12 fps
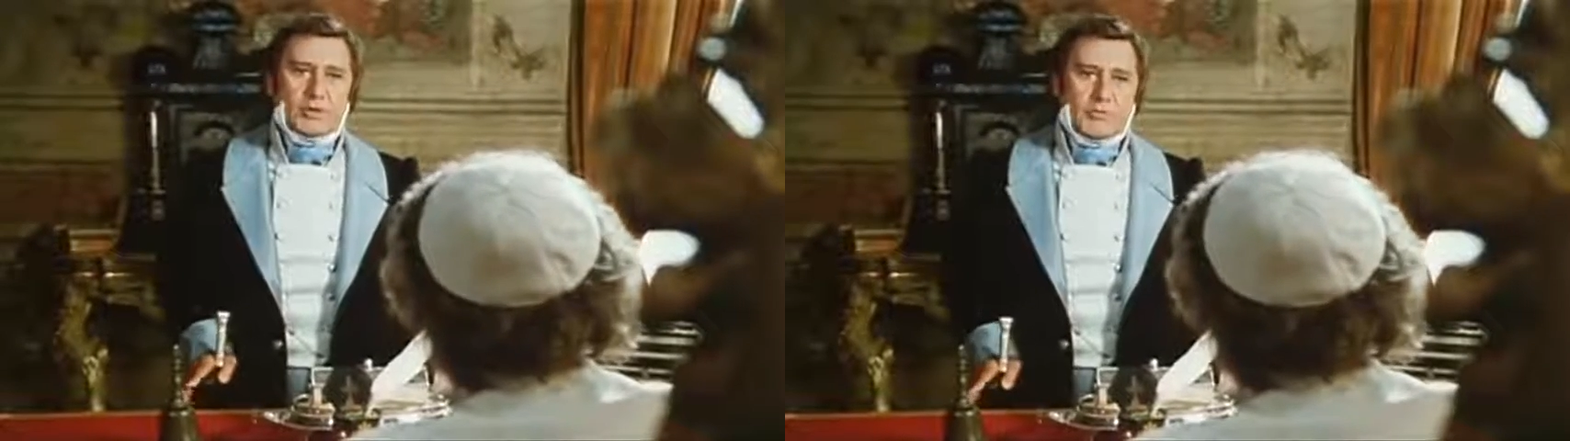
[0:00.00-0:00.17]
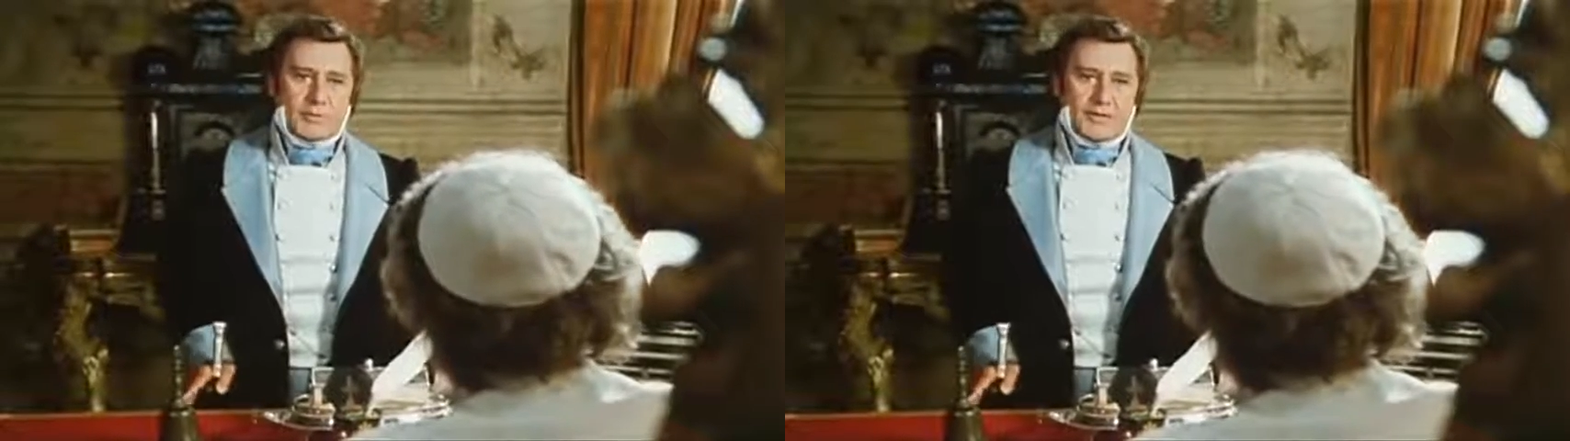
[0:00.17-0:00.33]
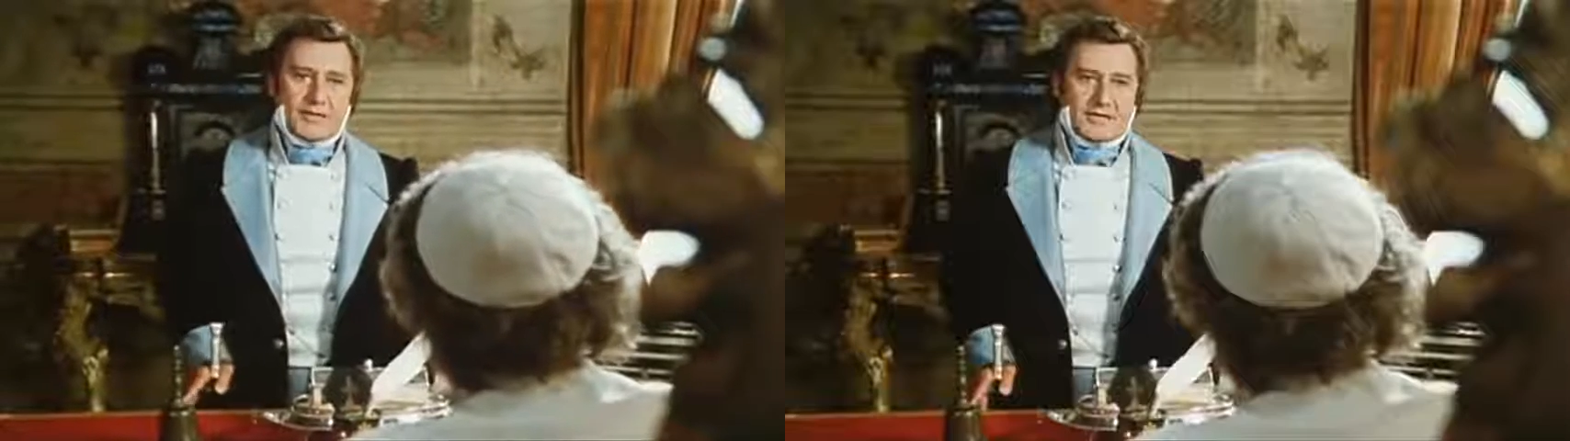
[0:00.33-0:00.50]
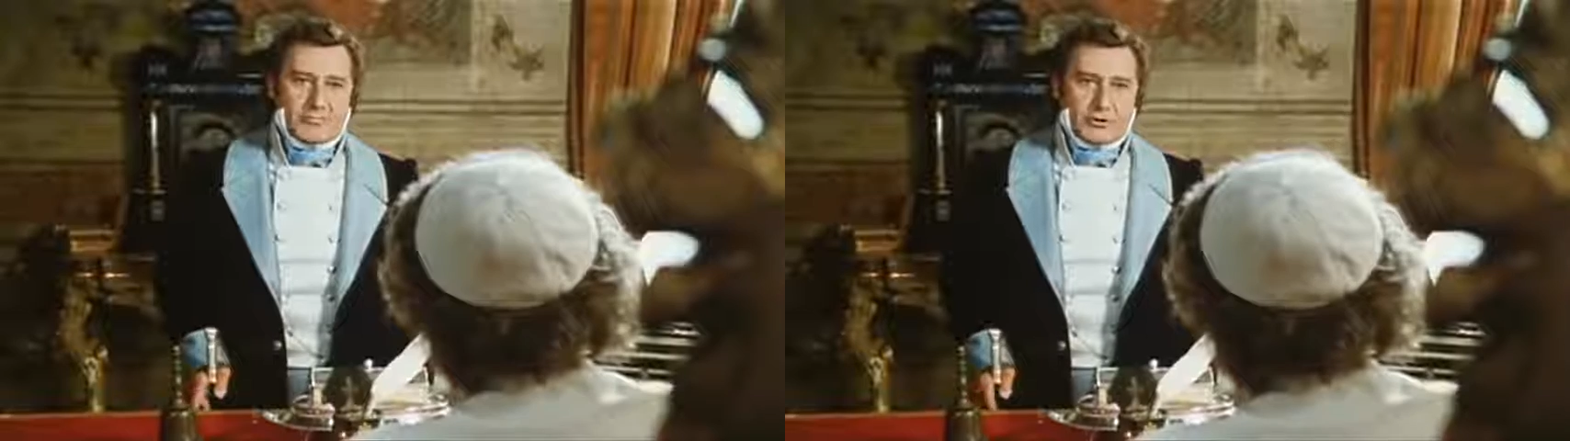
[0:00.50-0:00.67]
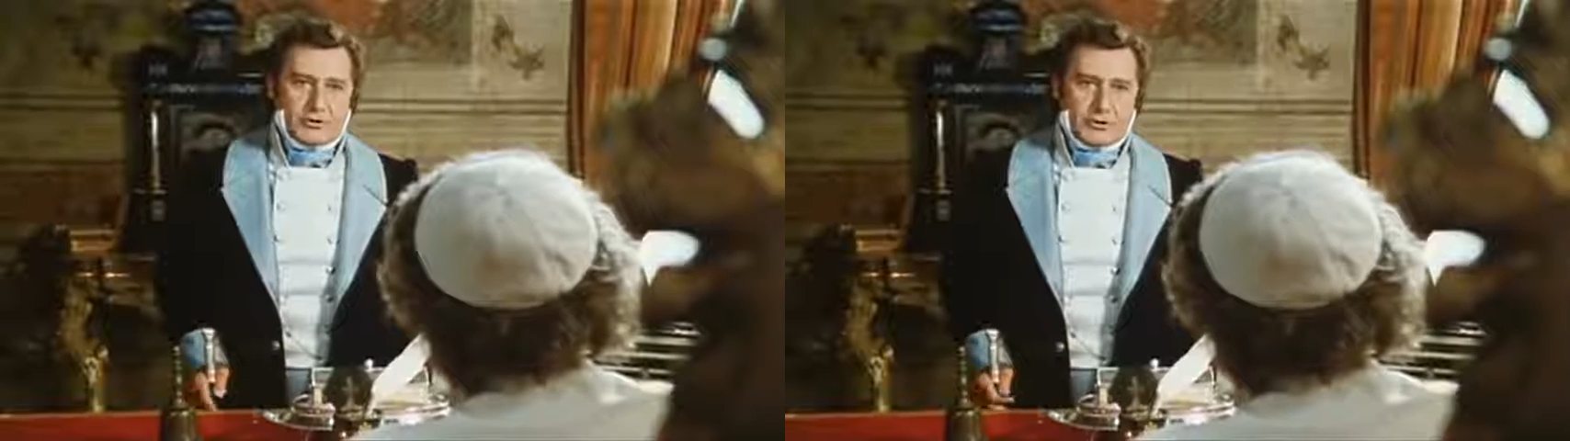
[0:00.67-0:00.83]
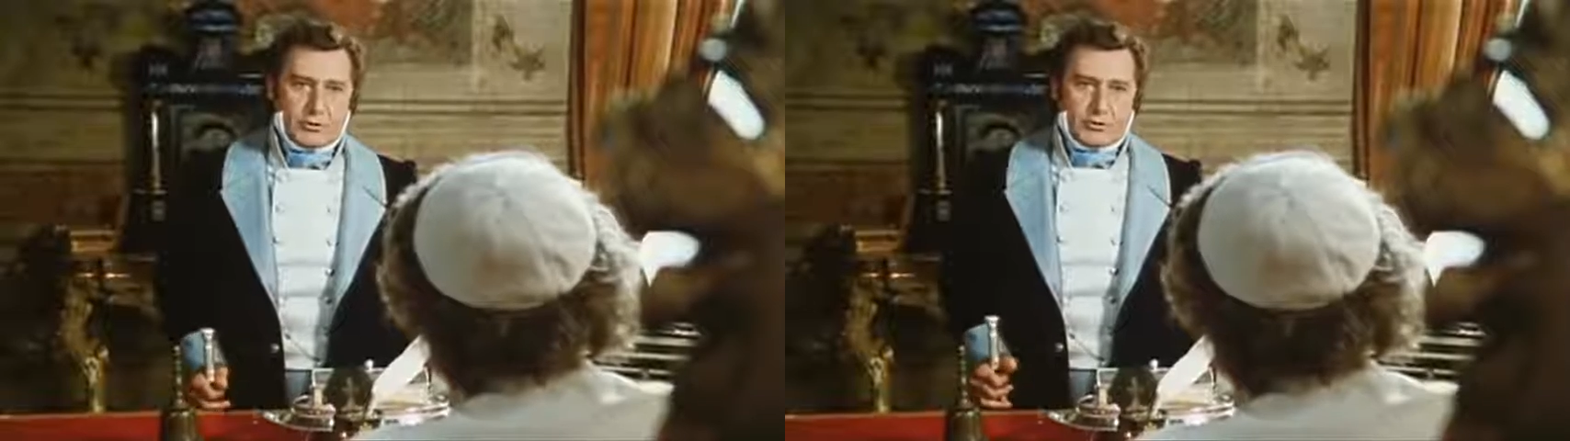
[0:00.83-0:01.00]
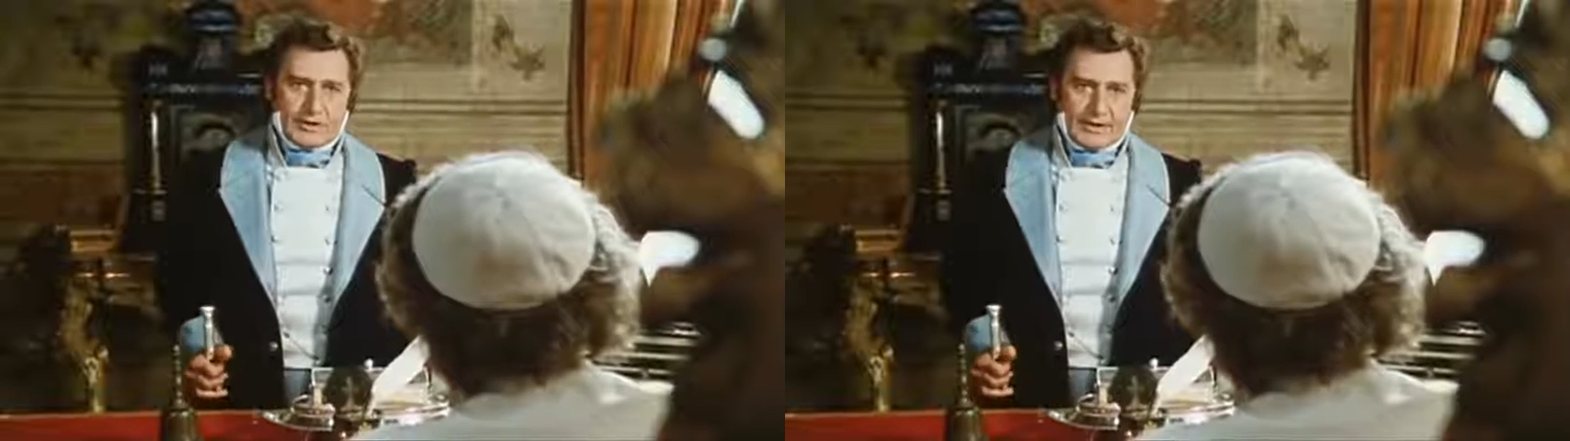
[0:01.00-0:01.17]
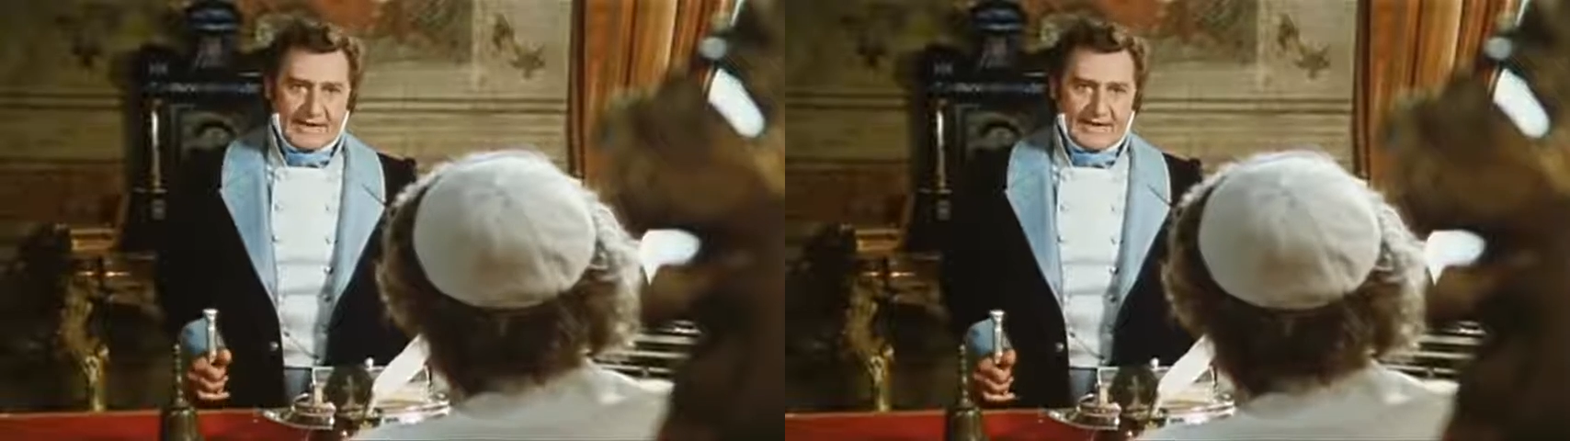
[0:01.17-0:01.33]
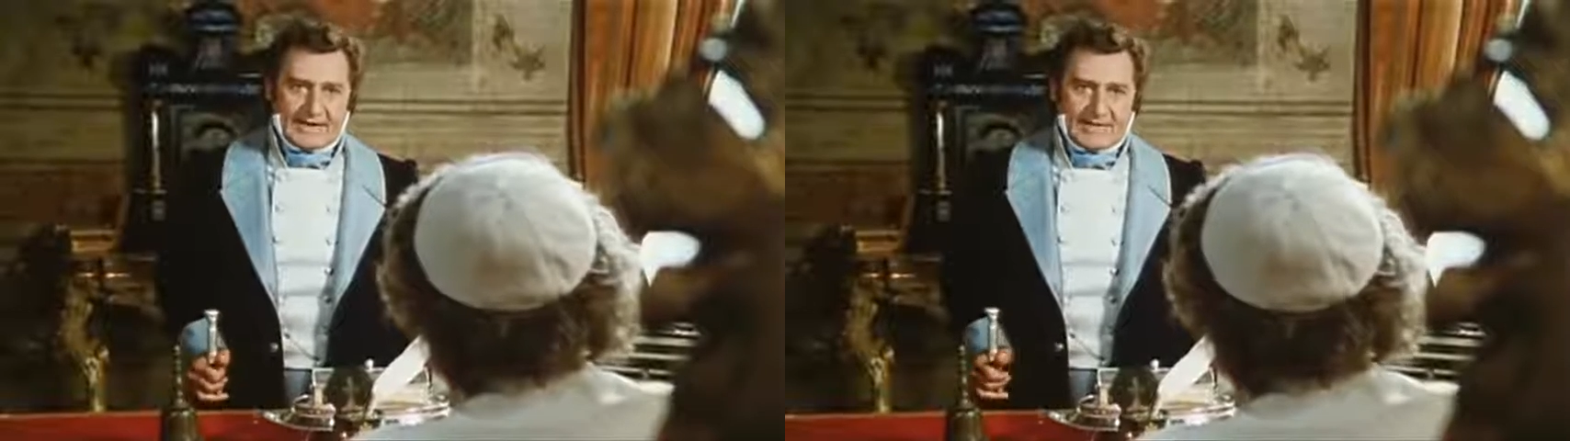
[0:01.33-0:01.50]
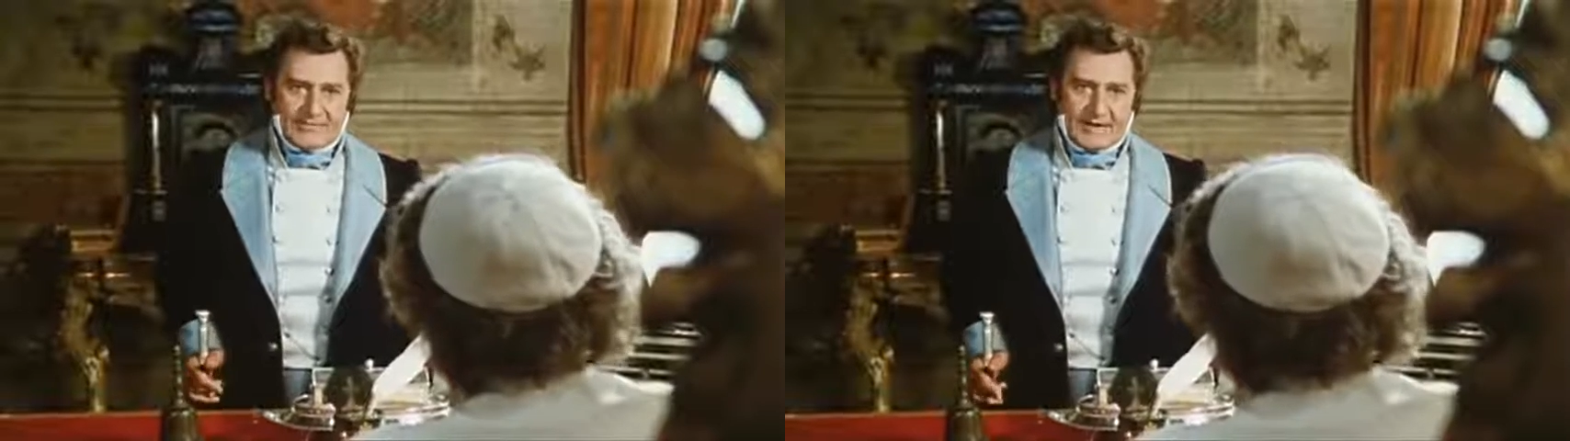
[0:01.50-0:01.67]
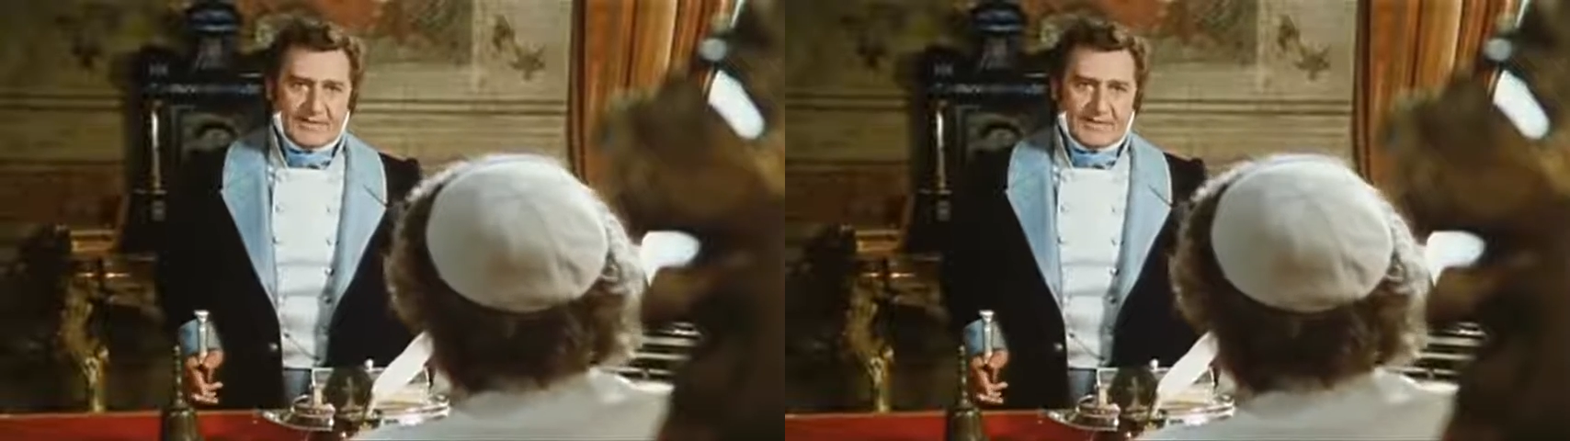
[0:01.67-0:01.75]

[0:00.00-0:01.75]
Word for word: compagnia dei monsignori Ralla,